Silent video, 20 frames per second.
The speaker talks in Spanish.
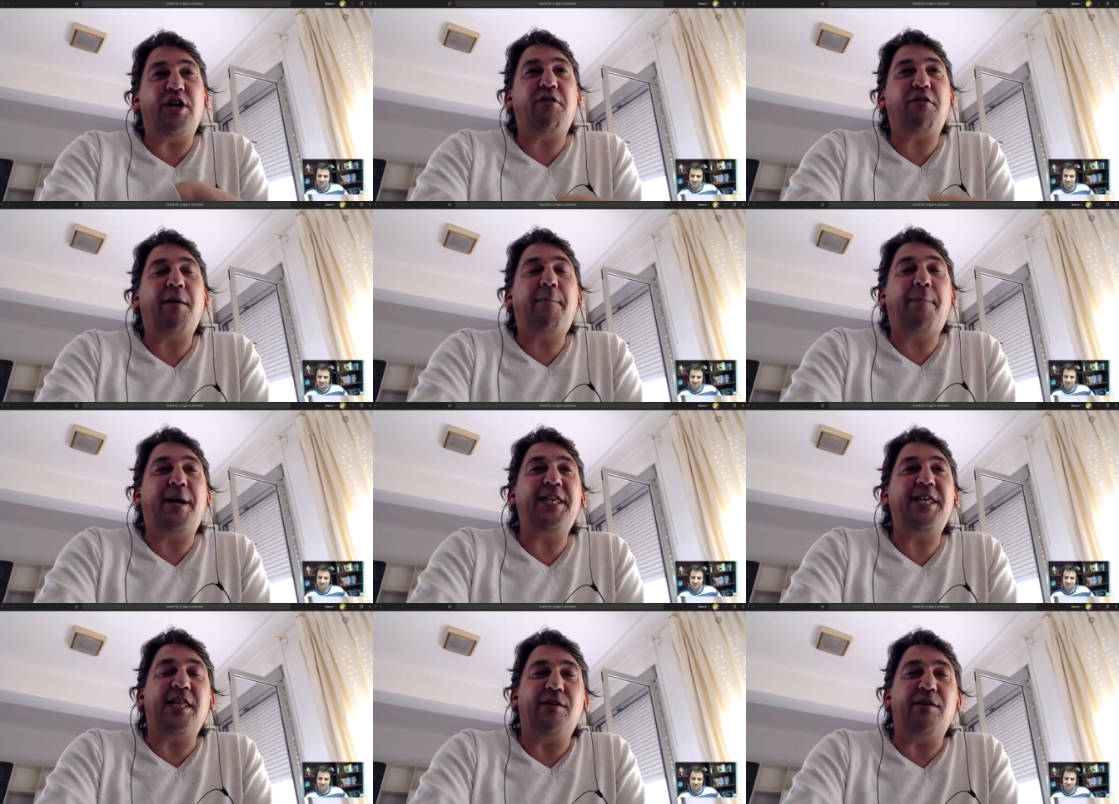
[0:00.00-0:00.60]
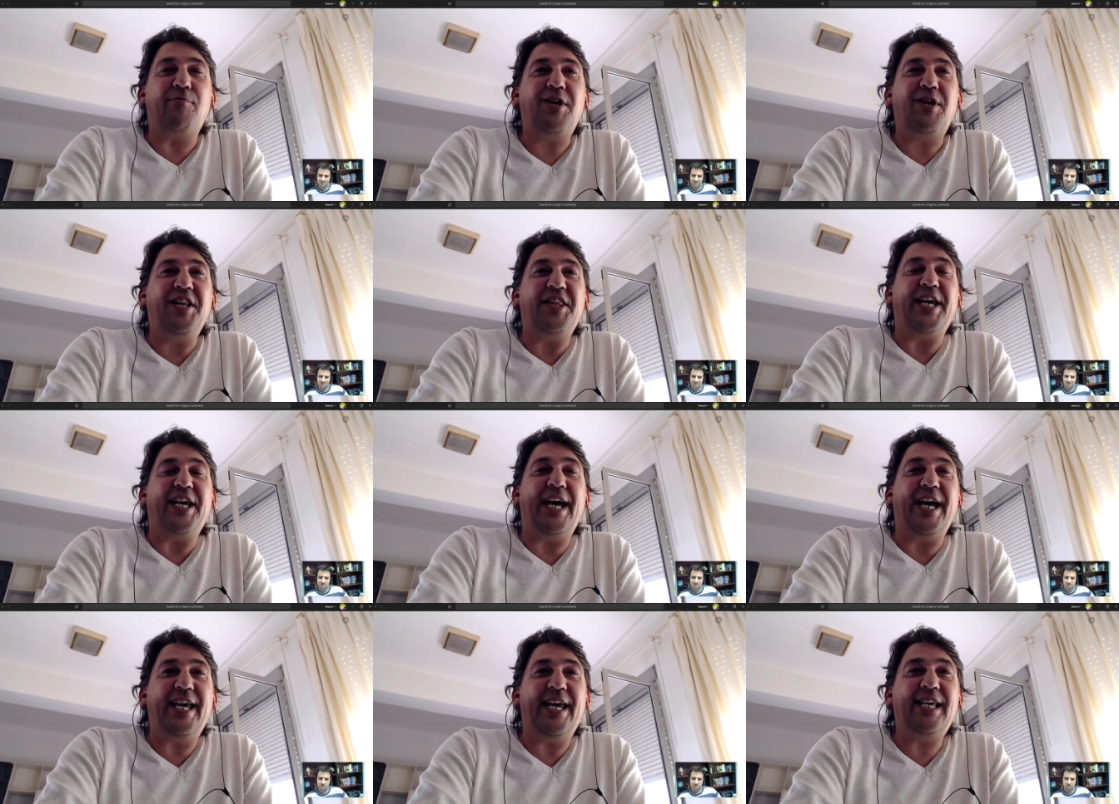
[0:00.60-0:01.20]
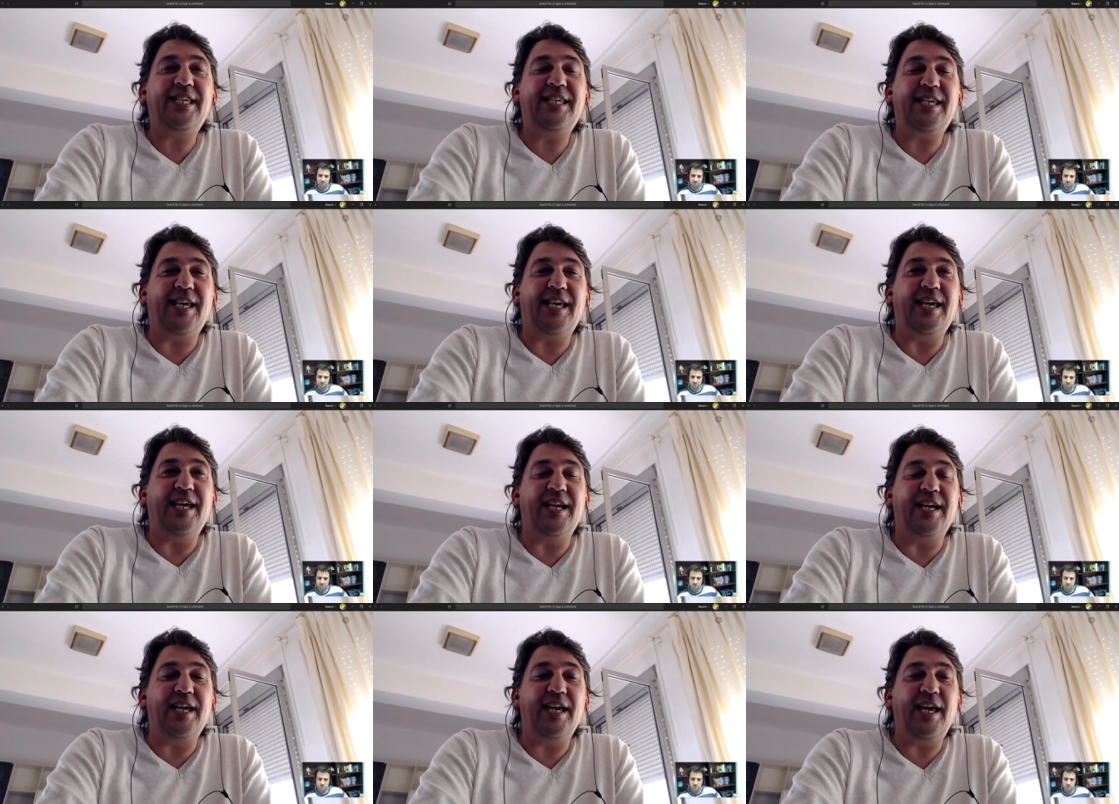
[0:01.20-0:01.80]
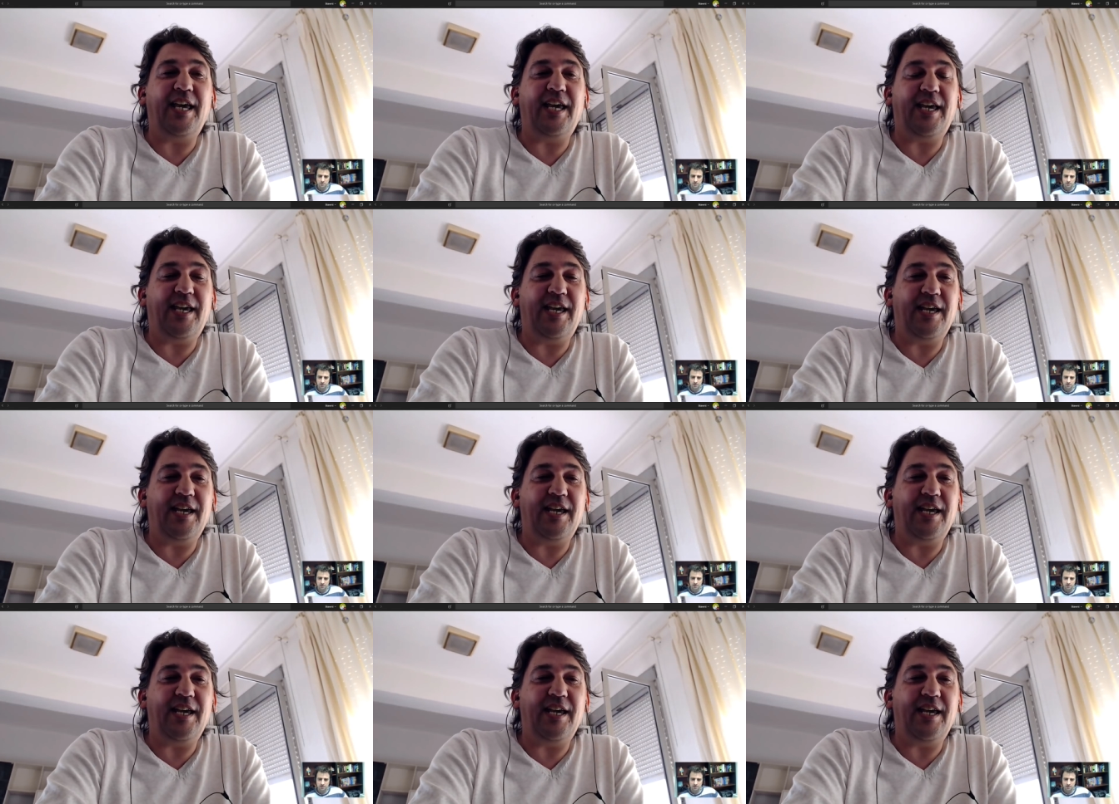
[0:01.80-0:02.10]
llego a España de vuelta es en,